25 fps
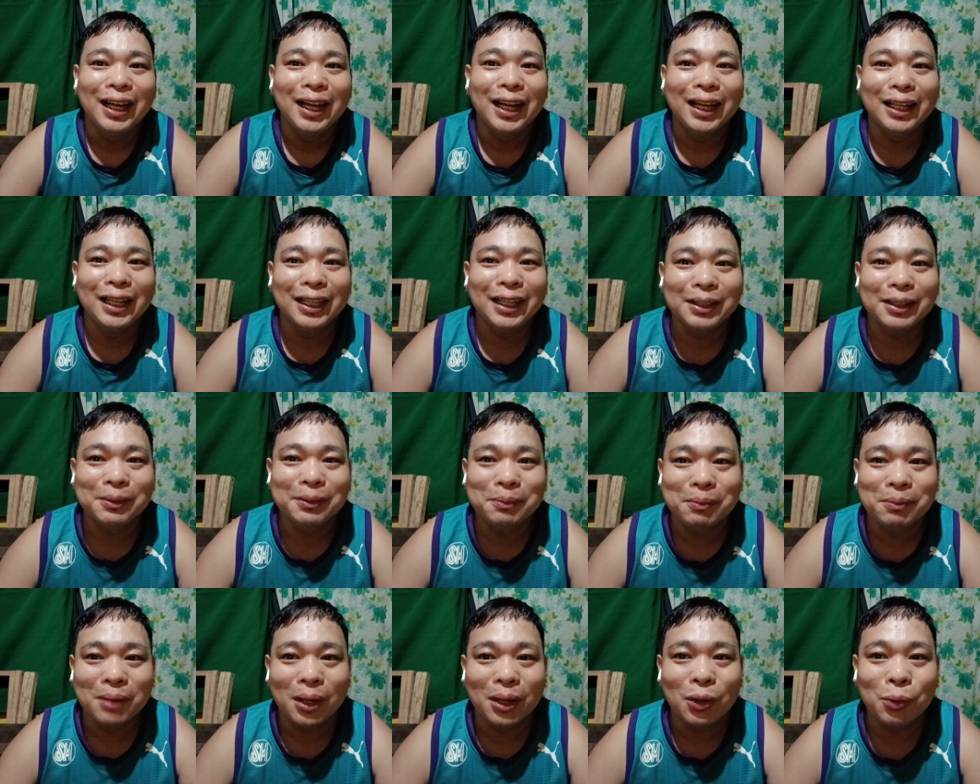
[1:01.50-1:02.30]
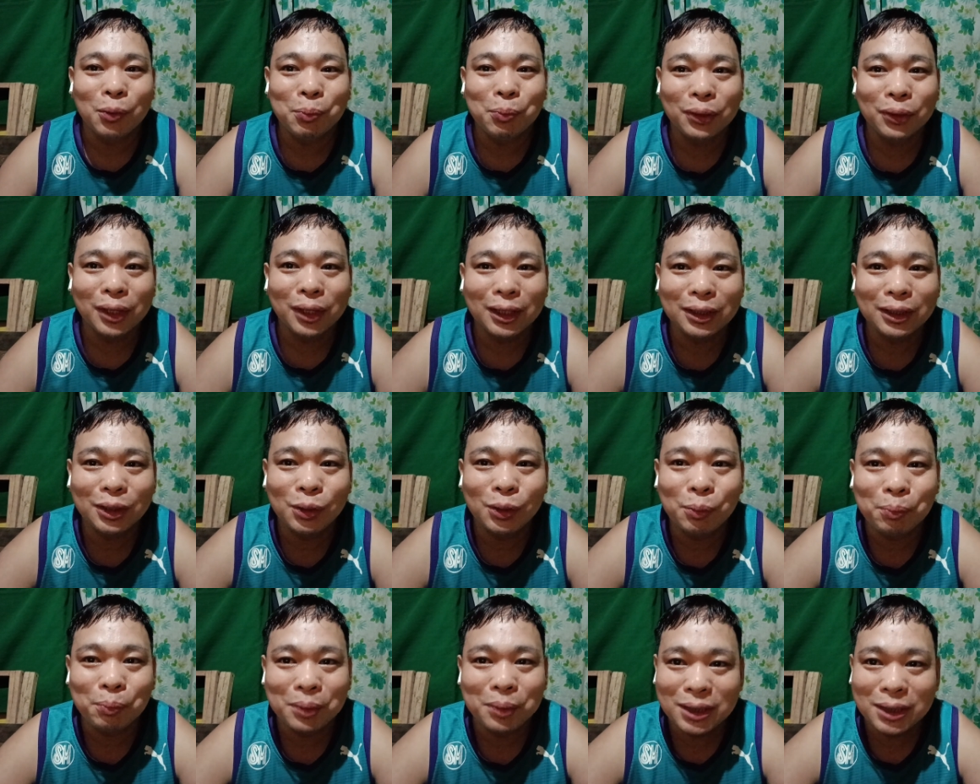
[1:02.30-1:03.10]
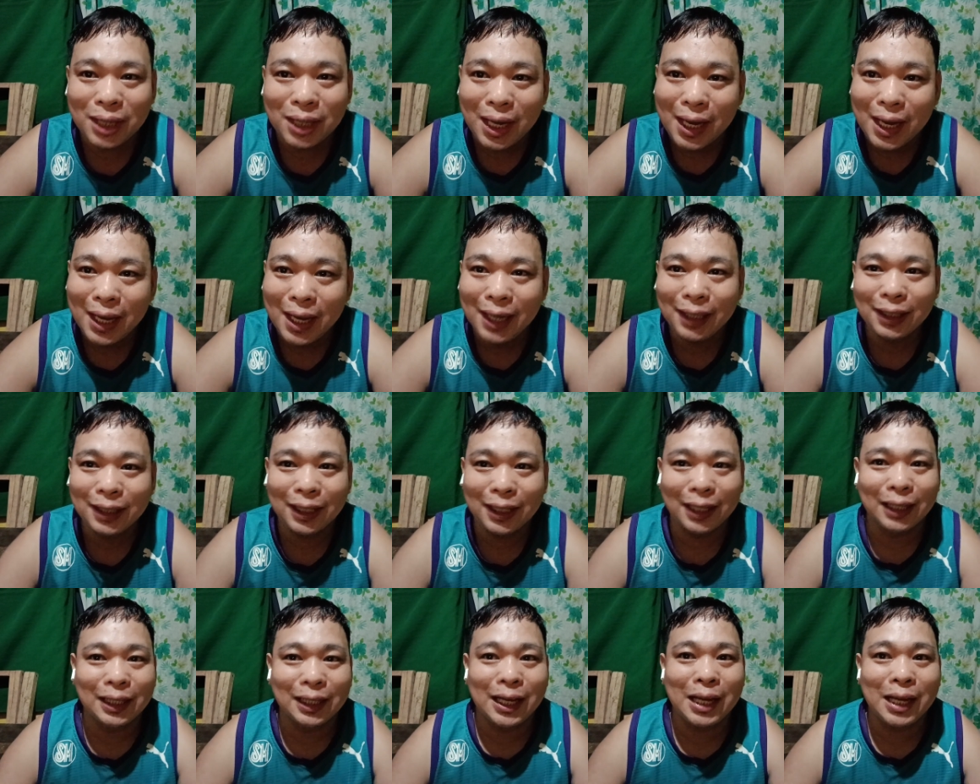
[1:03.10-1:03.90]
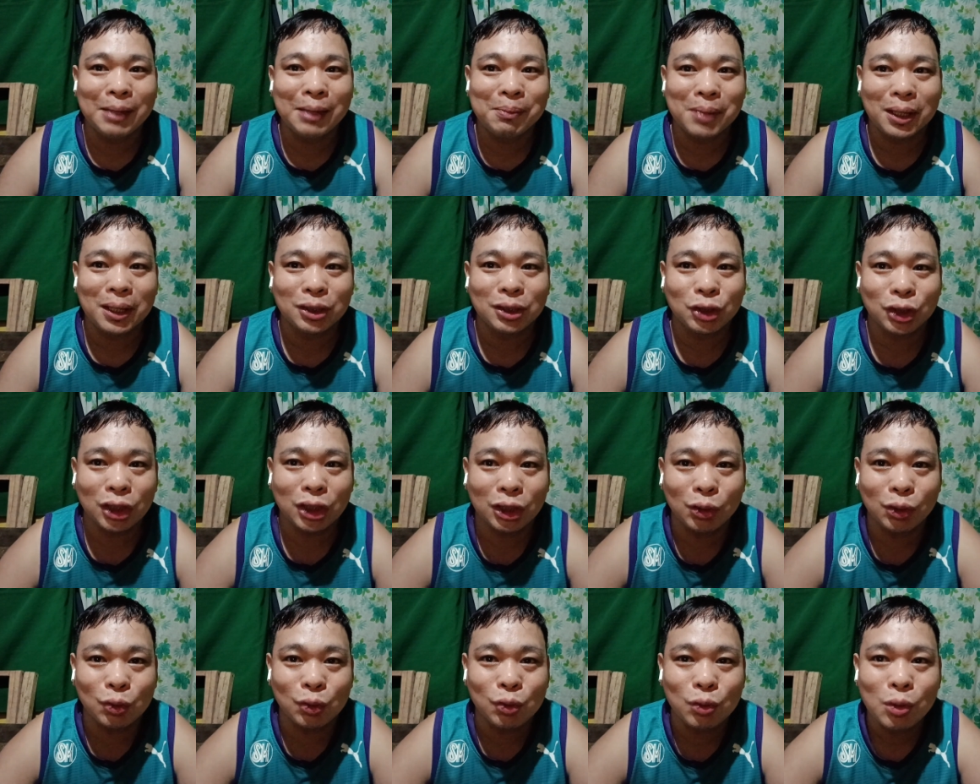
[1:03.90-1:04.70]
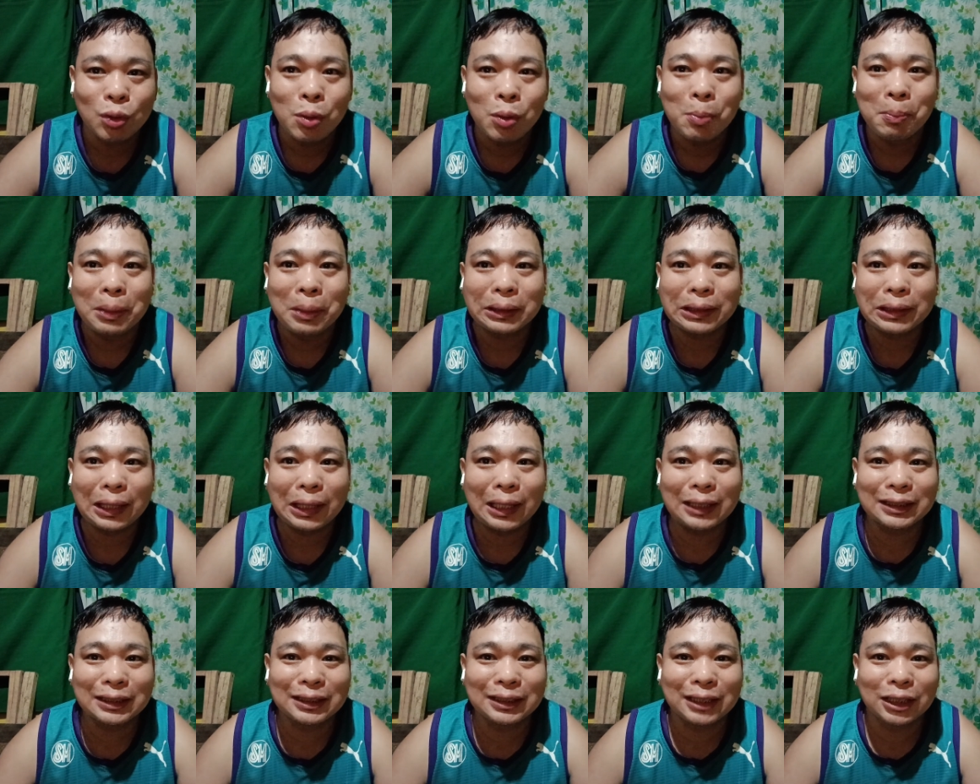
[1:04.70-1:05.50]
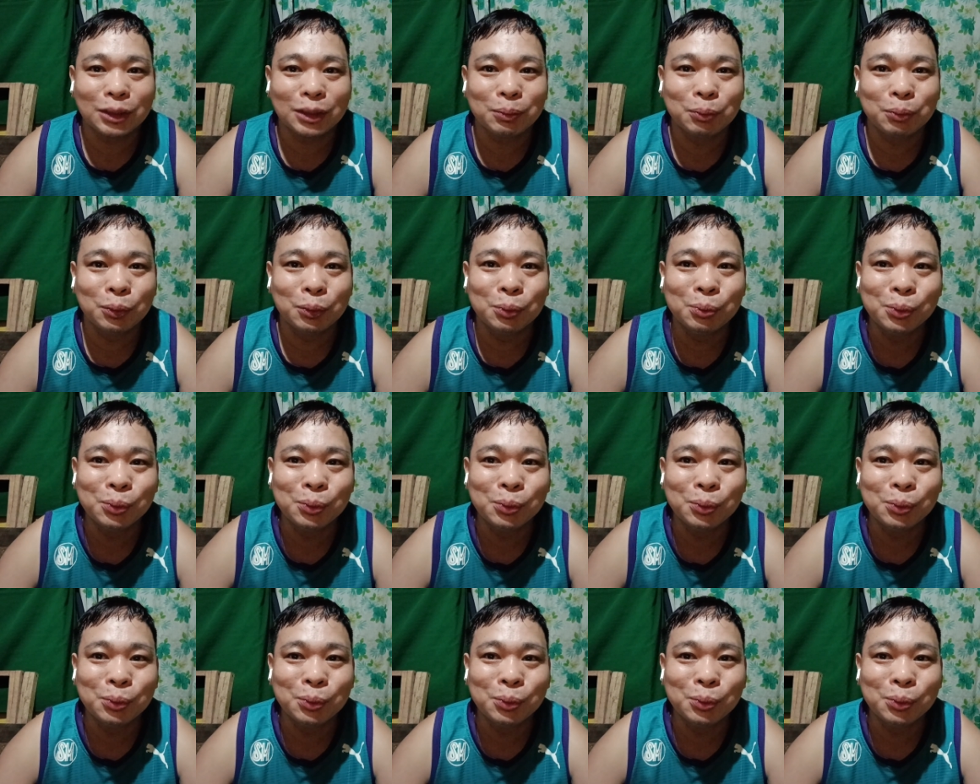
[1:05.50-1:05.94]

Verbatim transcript: Ayan, bago po natin umpisaan ang unboxing na to, patalastas po